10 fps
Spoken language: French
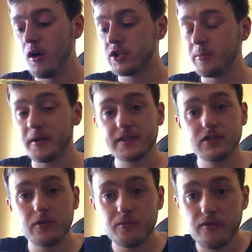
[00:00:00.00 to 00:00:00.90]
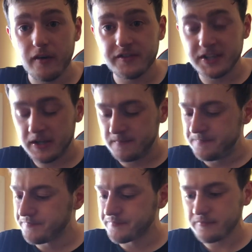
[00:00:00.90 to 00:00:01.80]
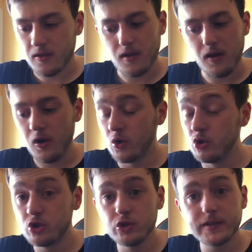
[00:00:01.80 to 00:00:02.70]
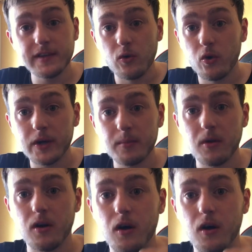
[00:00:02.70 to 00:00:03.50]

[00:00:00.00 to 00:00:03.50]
Je sais pas si je vais pouvoir finir. Le jus, c'est horrible.